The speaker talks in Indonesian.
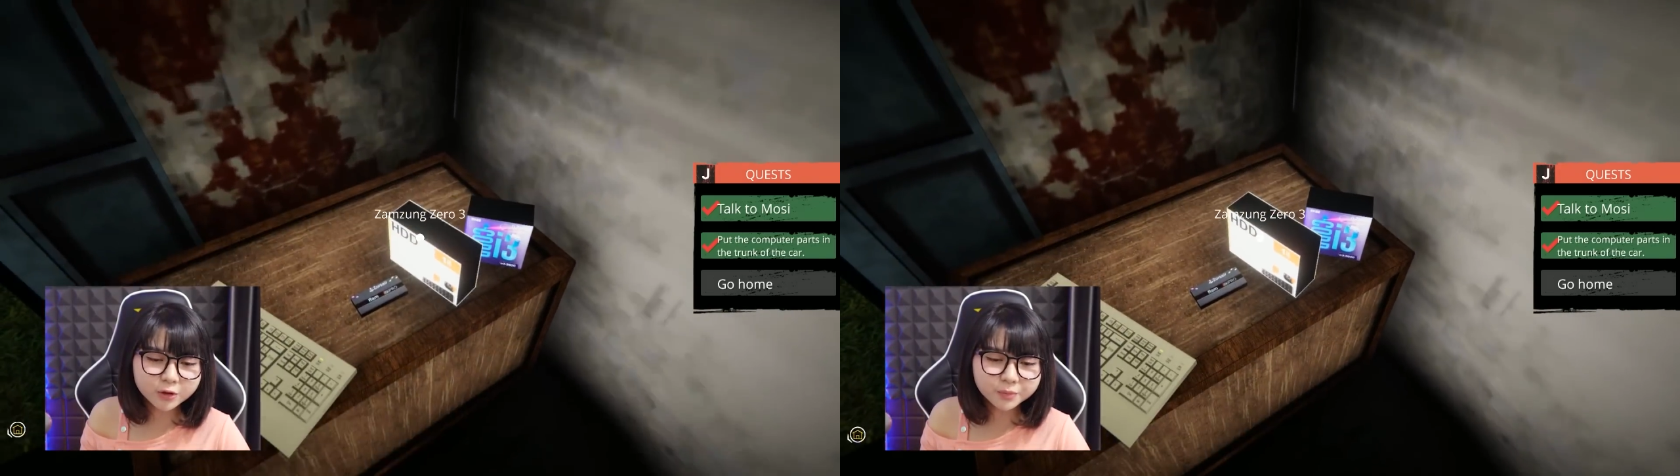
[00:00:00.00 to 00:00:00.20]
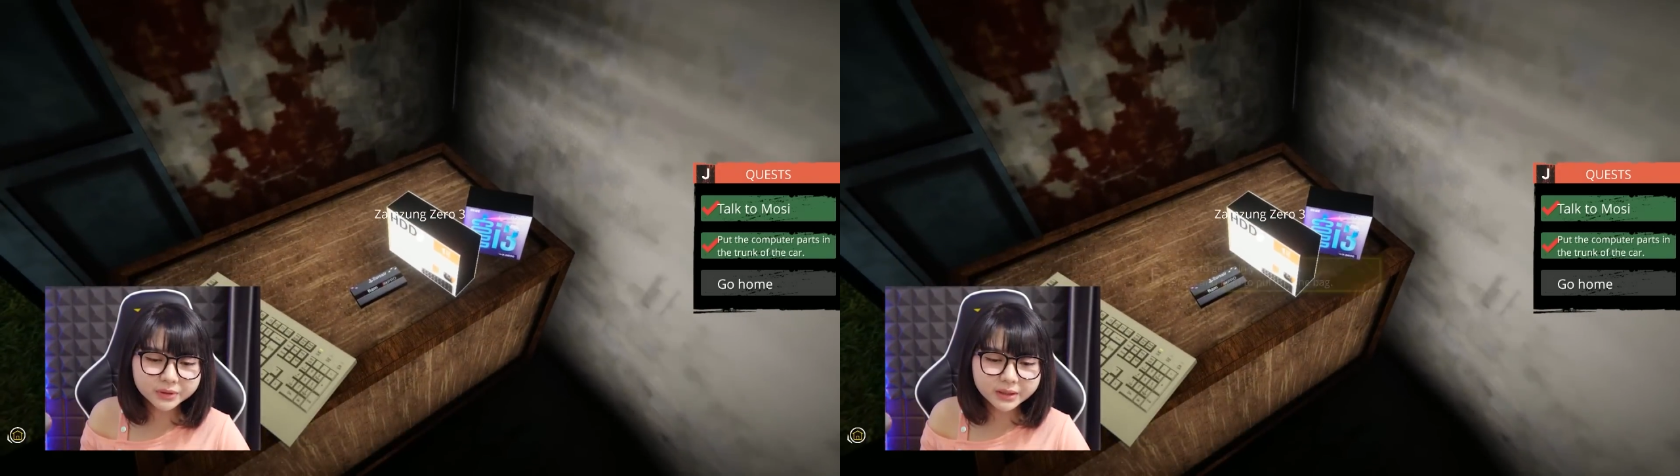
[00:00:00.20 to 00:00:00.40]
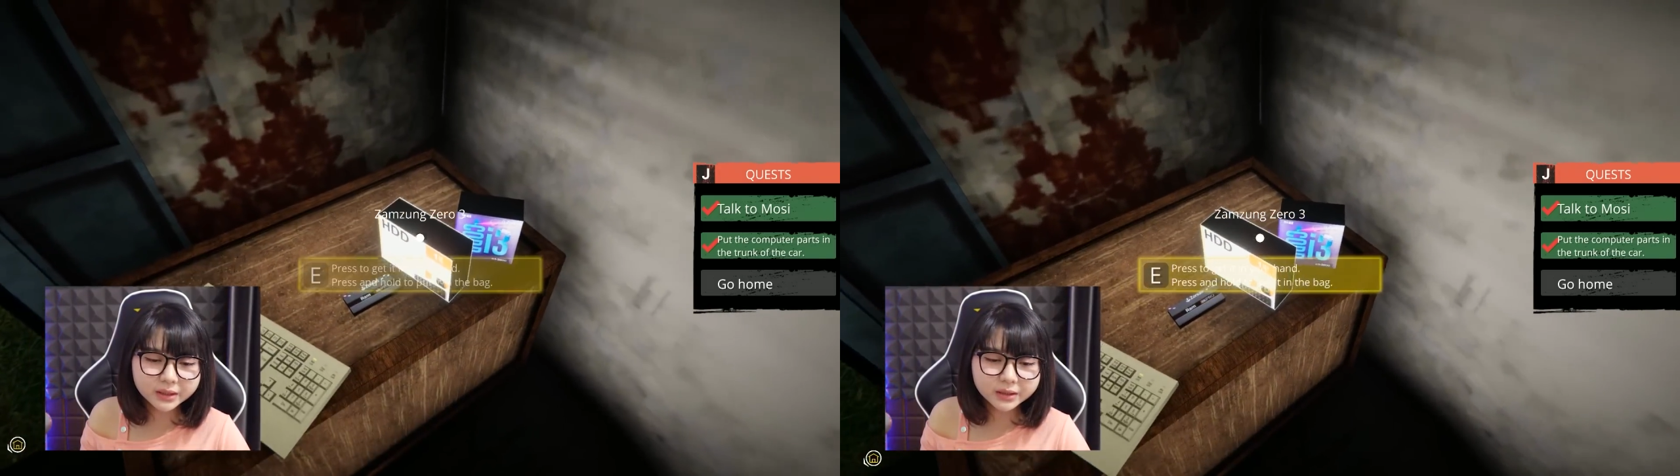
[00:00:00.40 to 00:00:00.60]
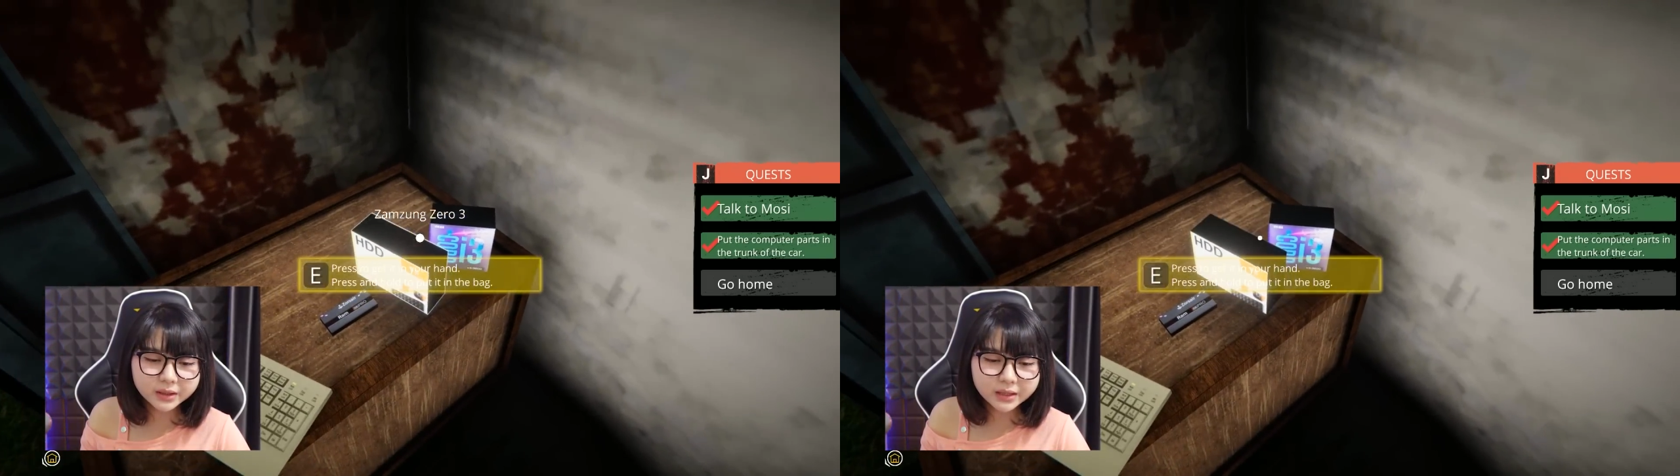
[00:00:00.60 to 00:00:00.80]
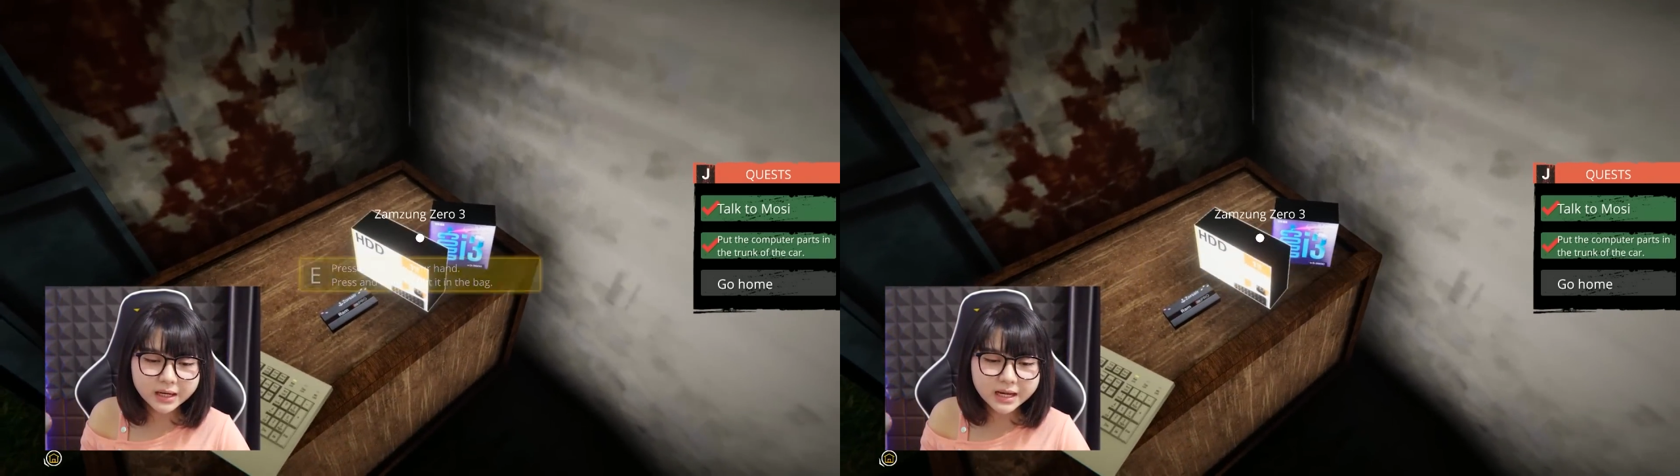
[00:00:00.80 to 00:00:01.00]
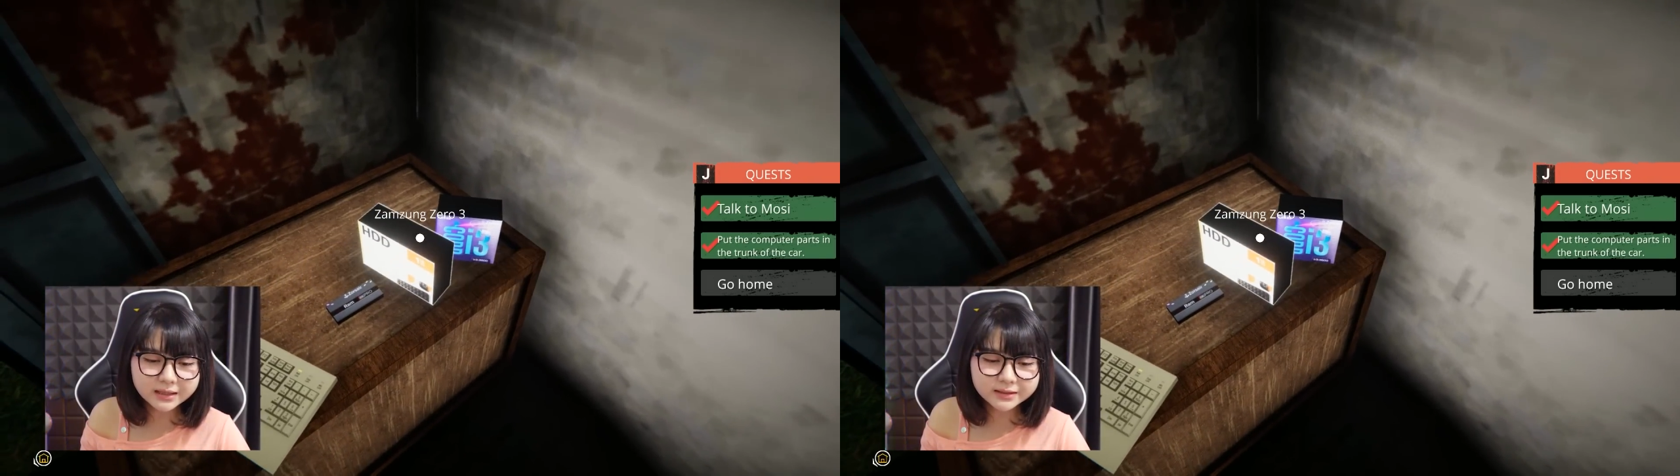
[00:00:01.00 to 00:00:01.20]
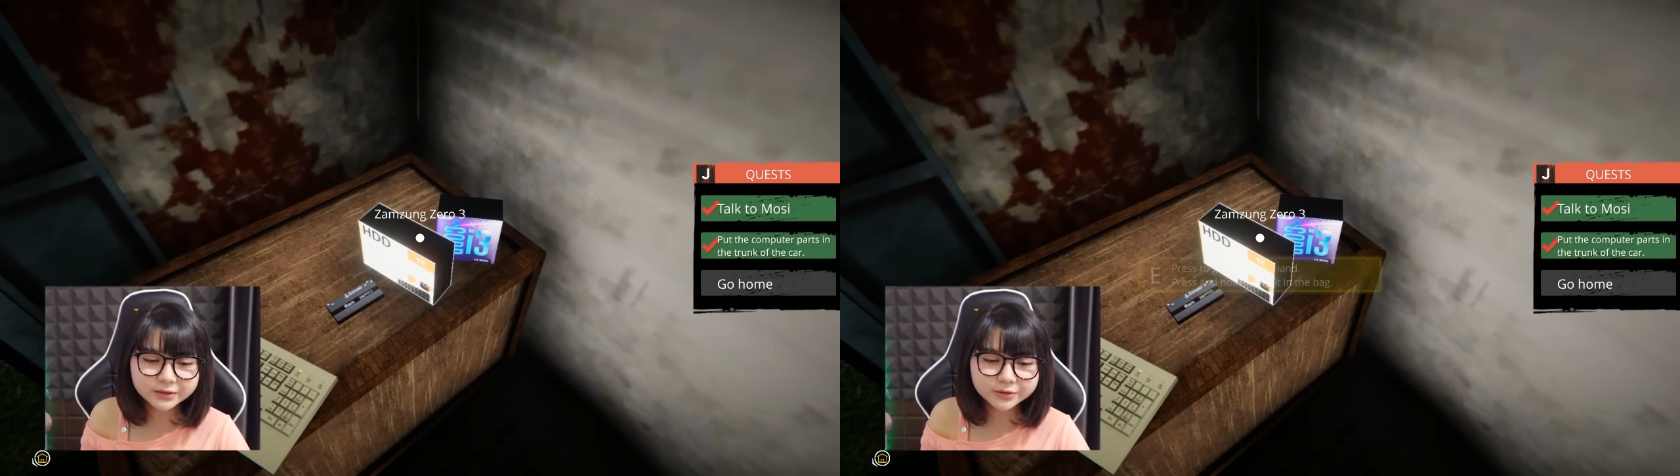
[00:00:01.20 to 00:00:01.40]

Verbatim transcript: komputer ini dari hasil